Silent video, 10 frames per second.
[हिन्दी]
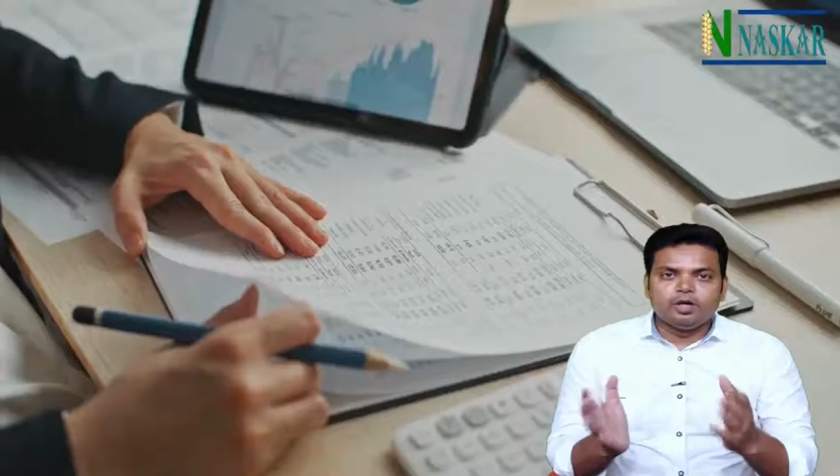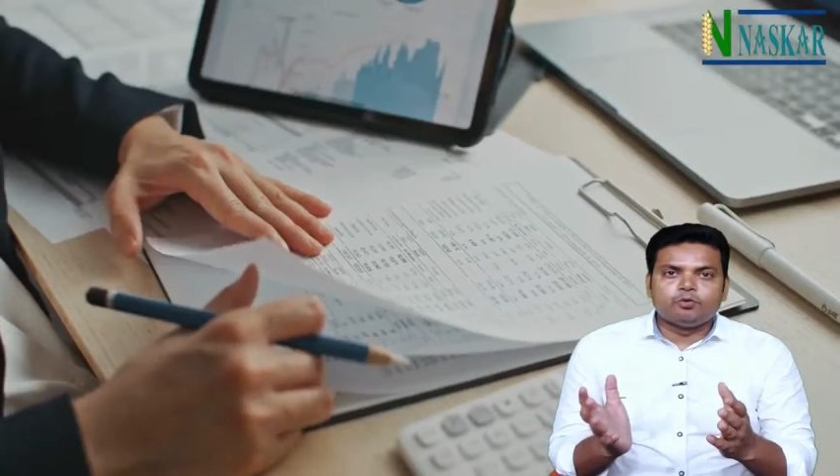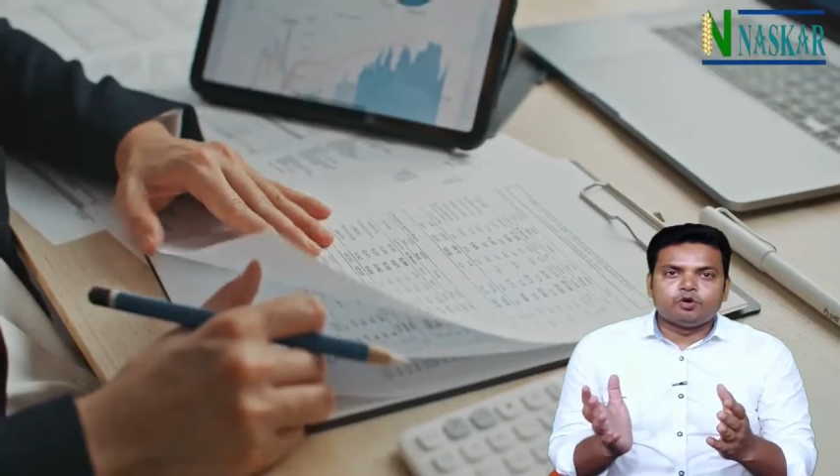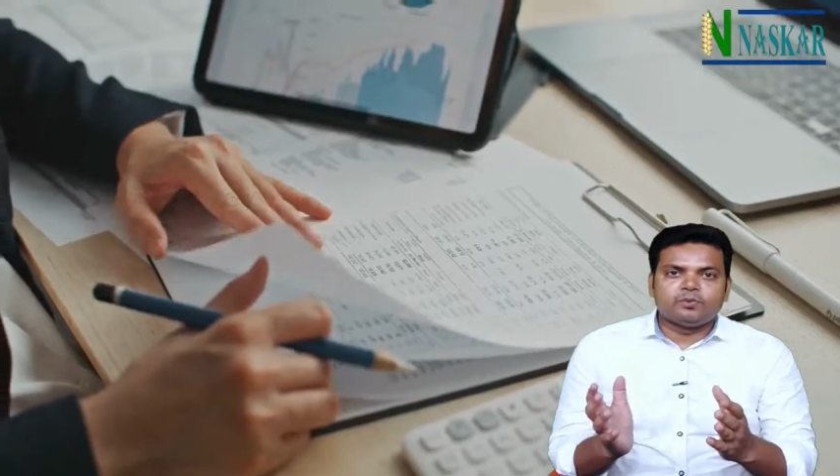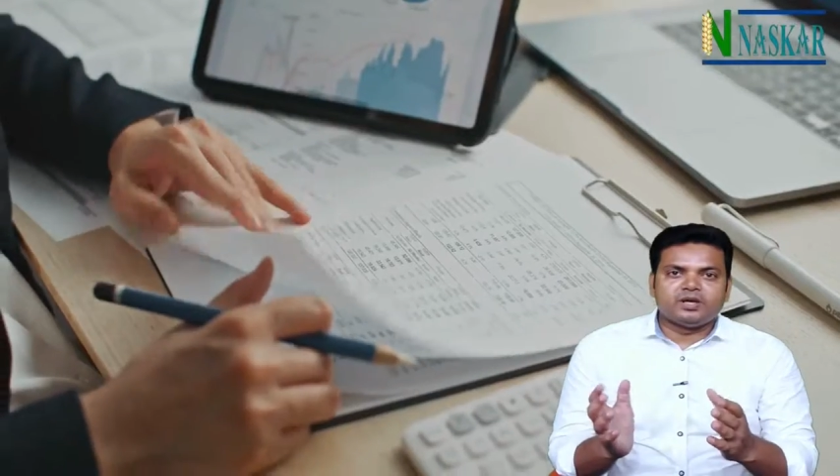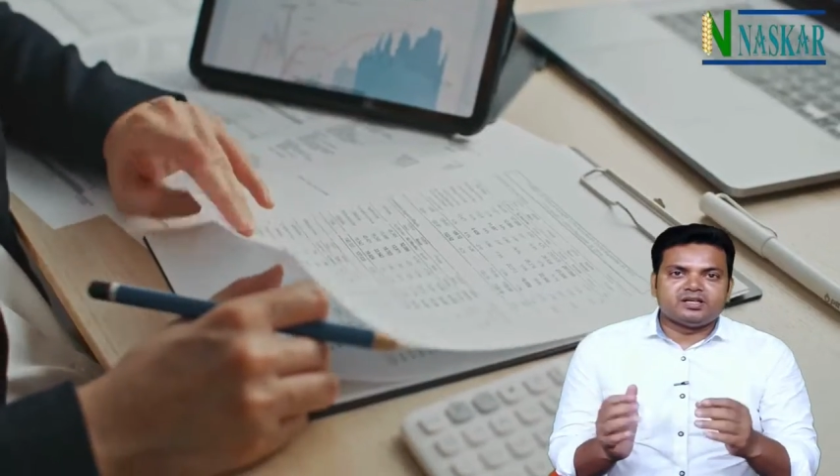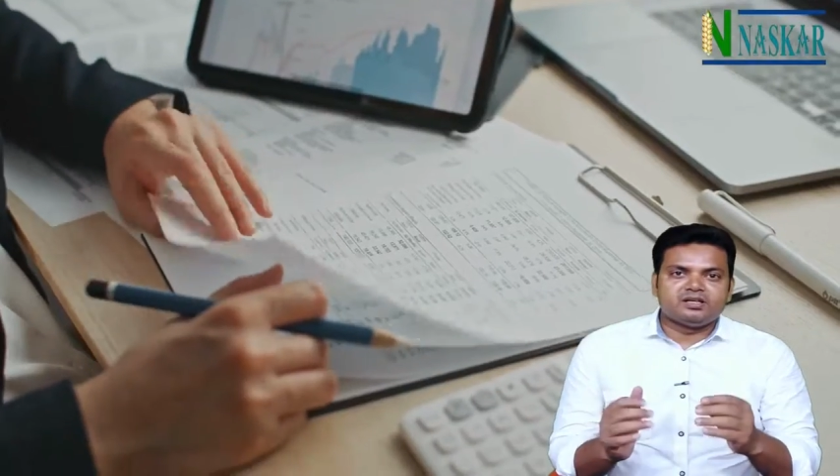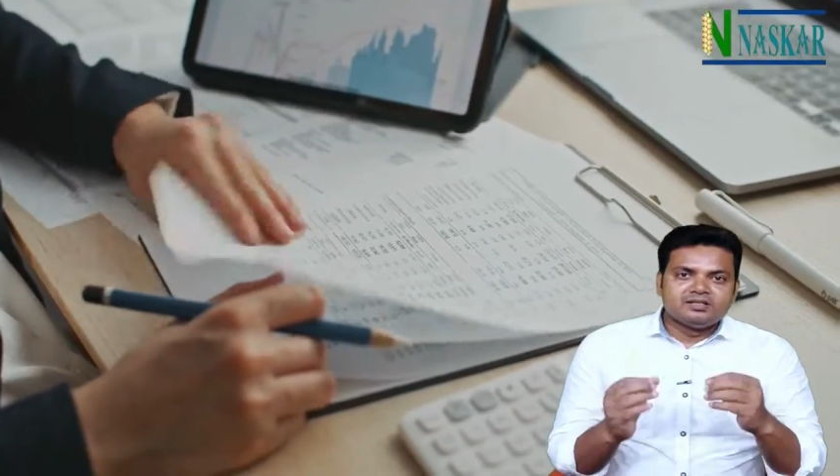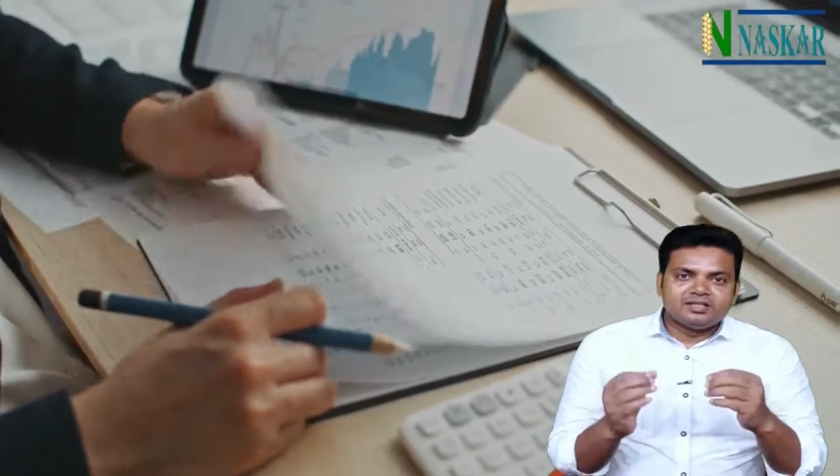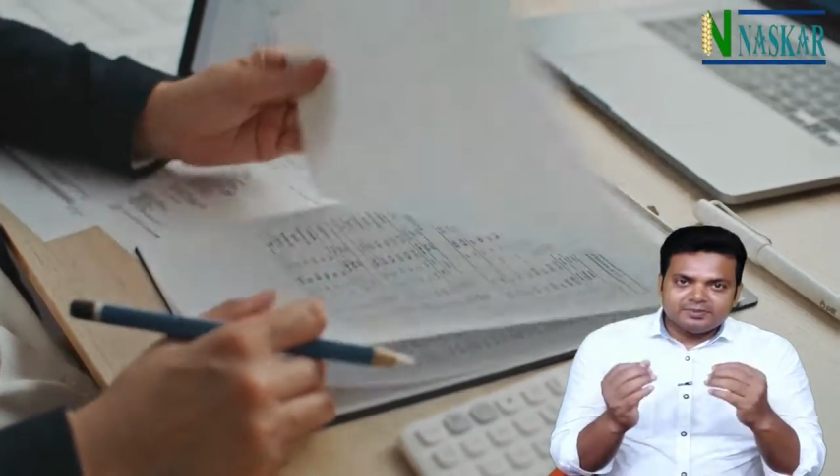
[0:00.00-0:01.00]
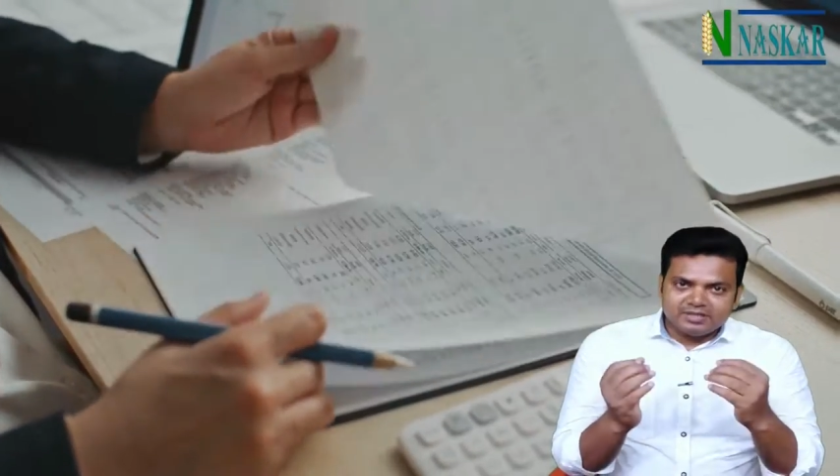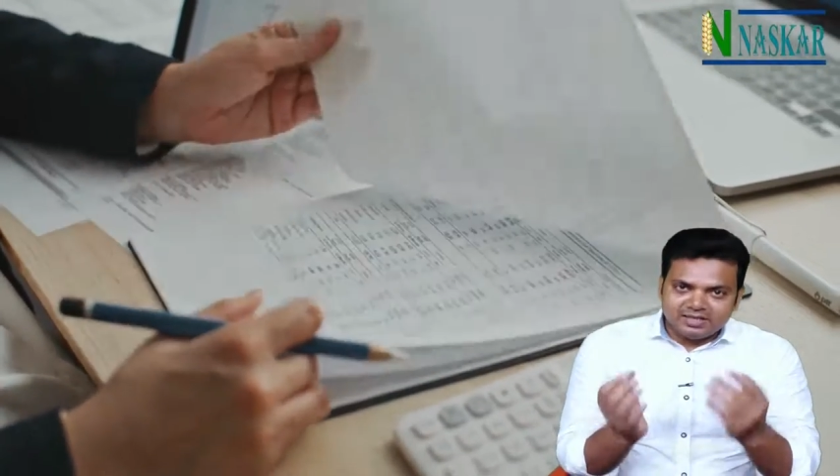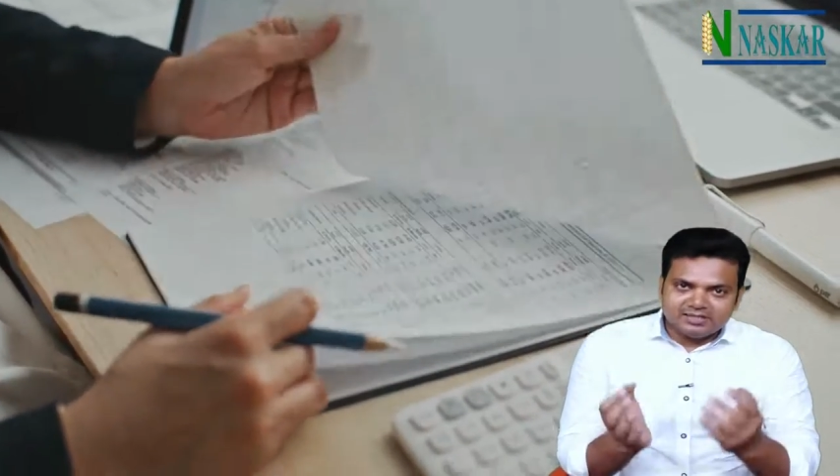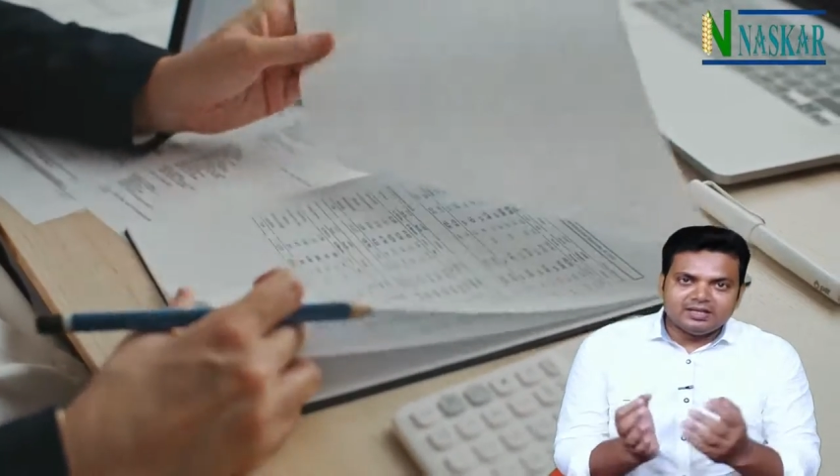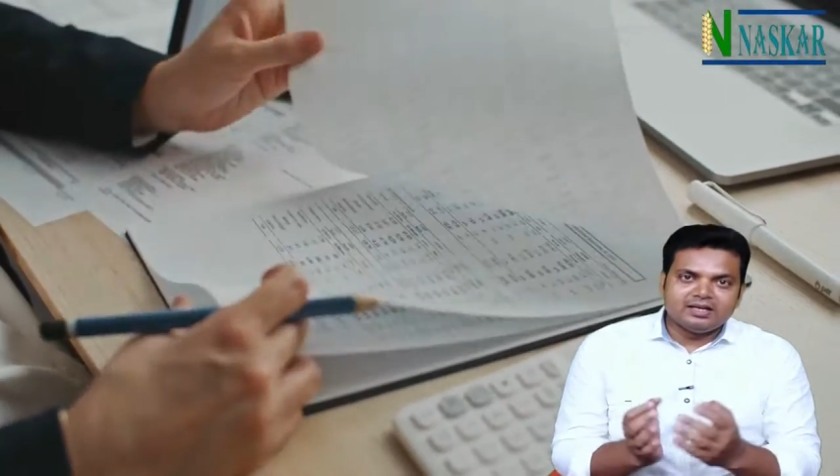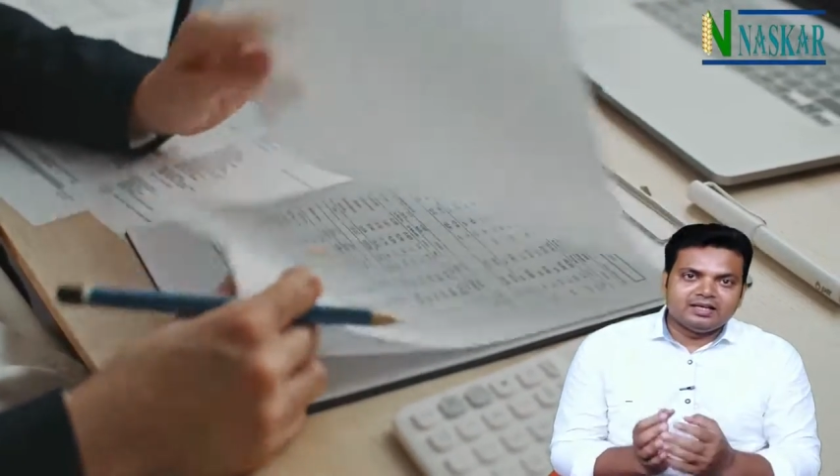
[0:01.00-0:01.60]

रिपोर्ट में सिर्फ सात साल